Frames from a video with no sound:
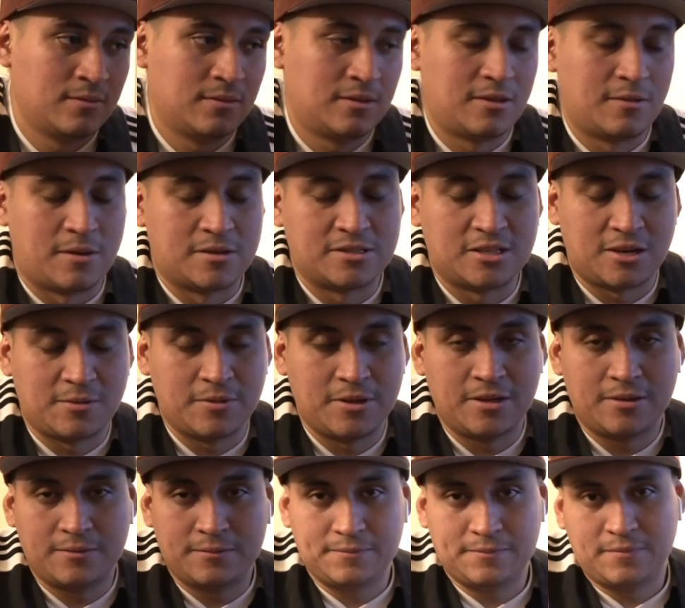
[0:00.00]
te va a
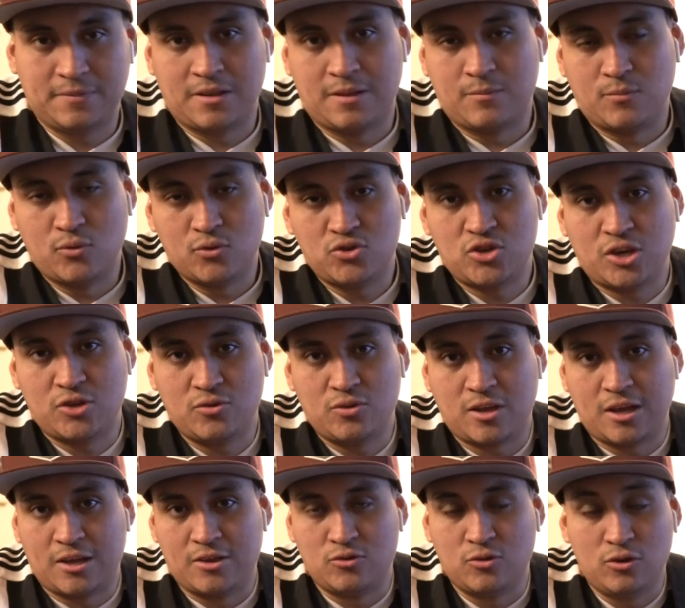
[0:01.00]
servir de mucha
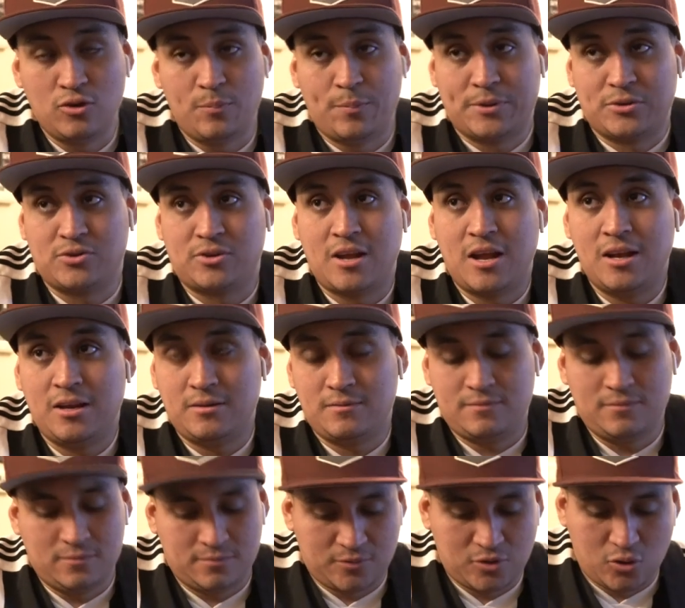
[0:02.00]
ayuda. Yo en lo personal,
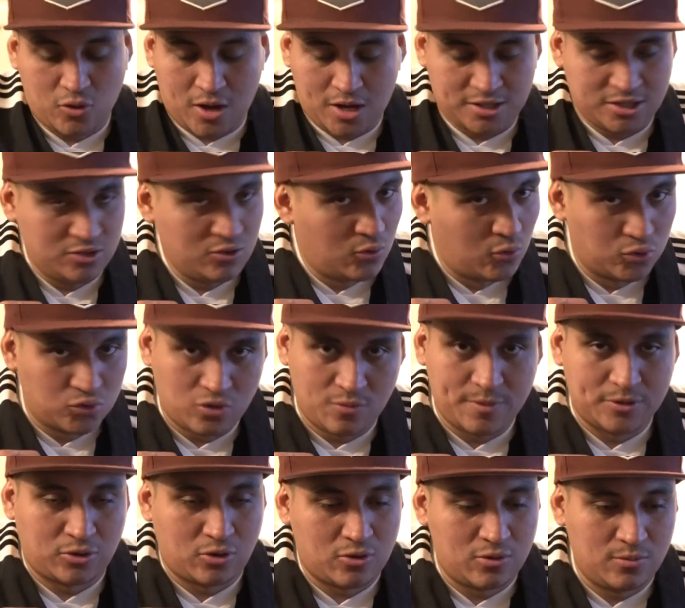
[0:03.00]
yo casi no uso el
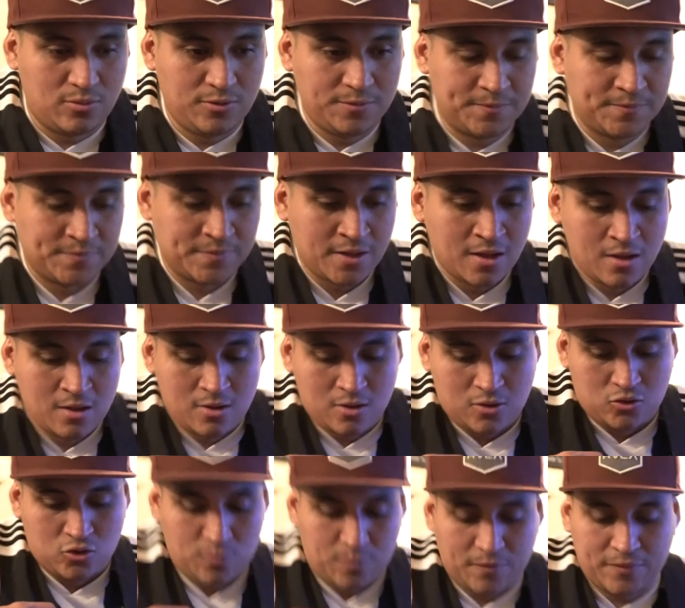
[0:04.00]
metrónomo.
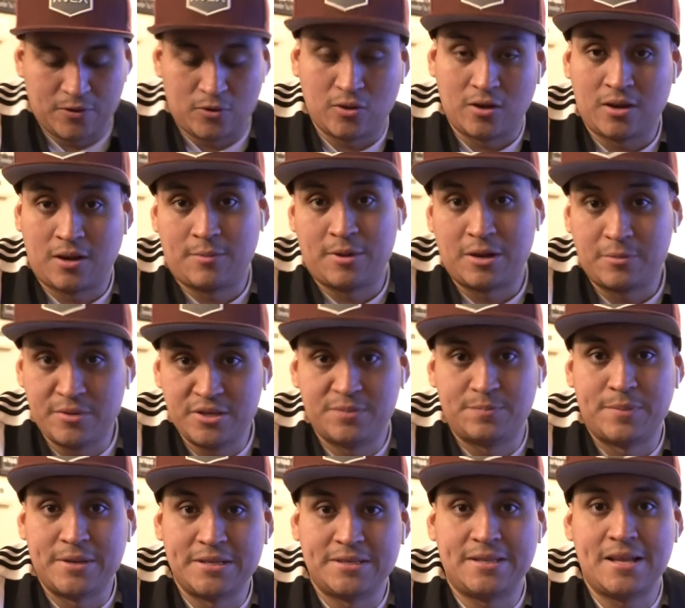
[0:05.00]
Yo prefiero grabar mis
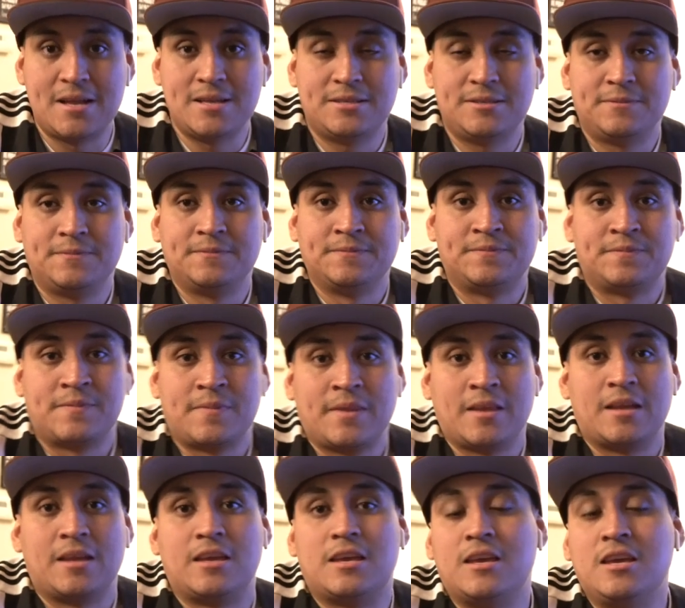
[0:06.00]
pistas
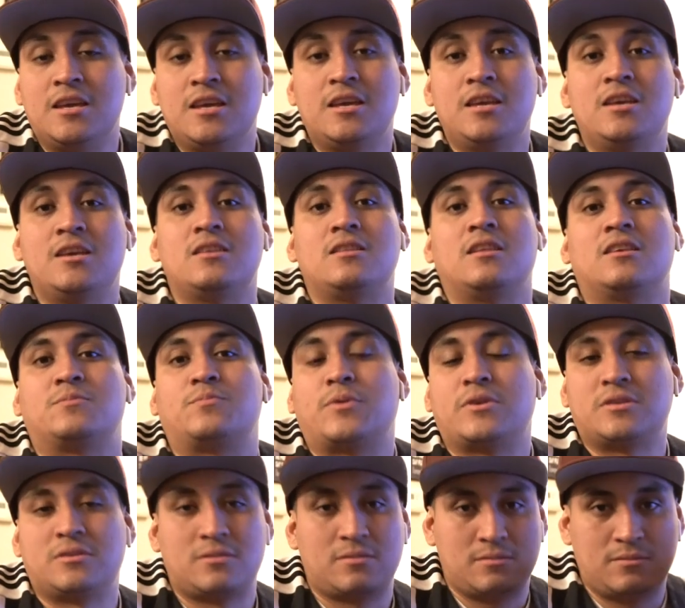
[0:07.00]
y
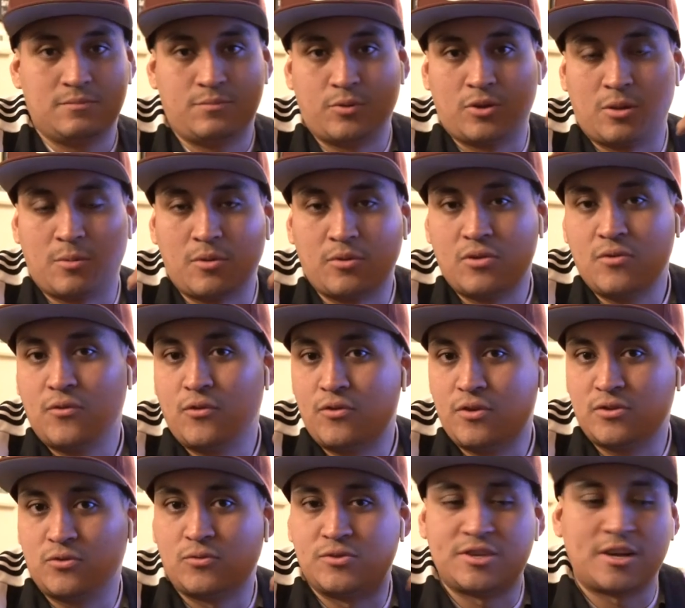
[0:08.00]
después ponerme audífono y
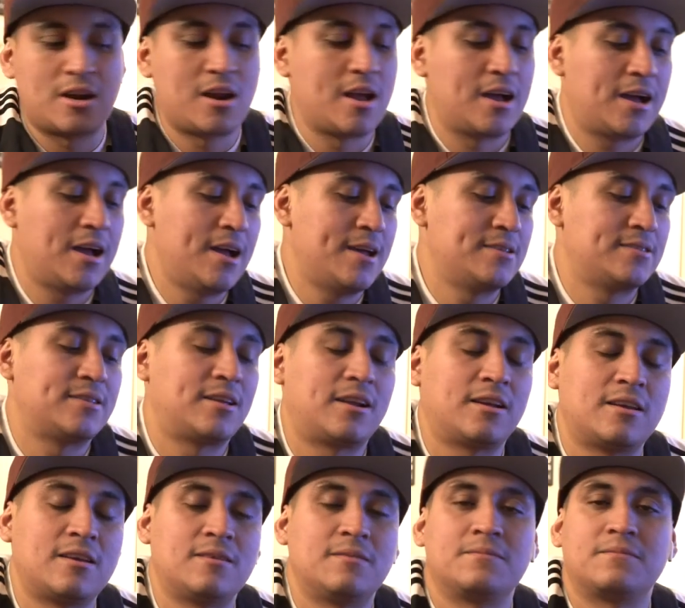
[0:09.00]
escucharlas acá y estar
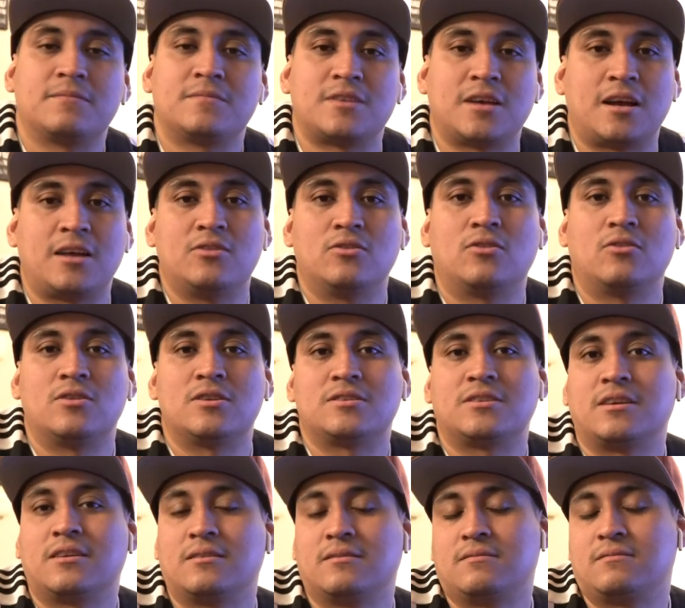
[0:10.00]
aquí sacando cosas
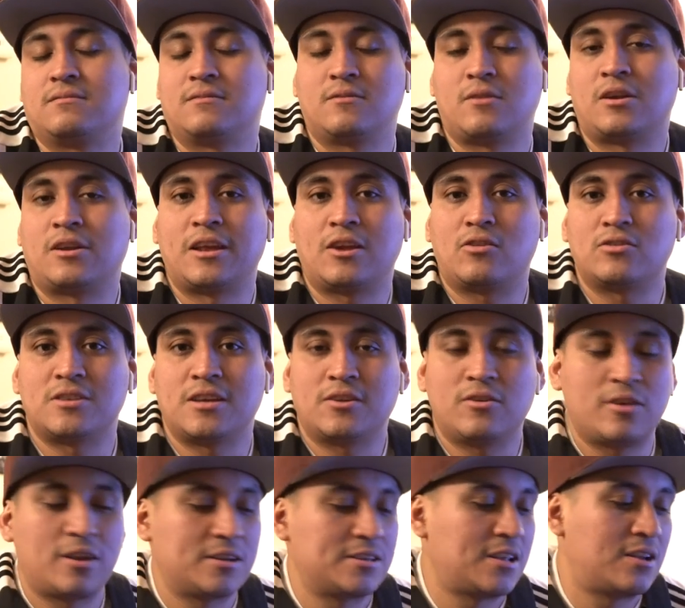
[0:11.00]
que. Cualquier cosa que yo
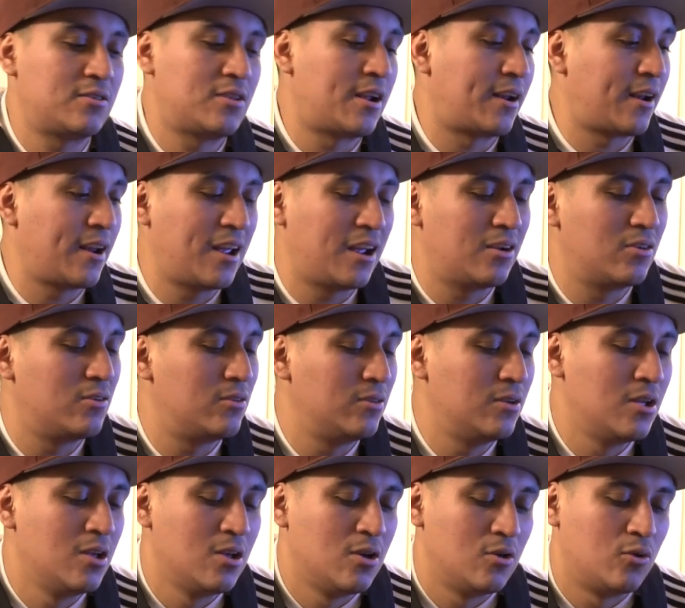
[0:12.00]
quiera hacer, un arreglo,
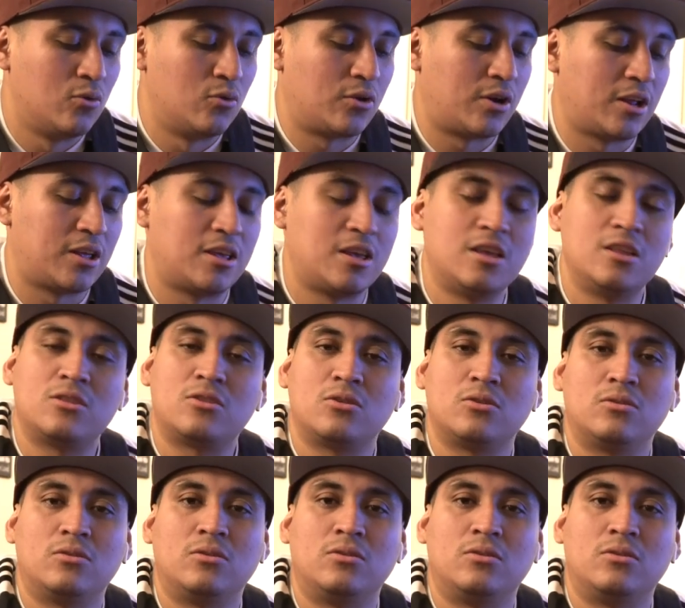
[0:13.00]
un requinto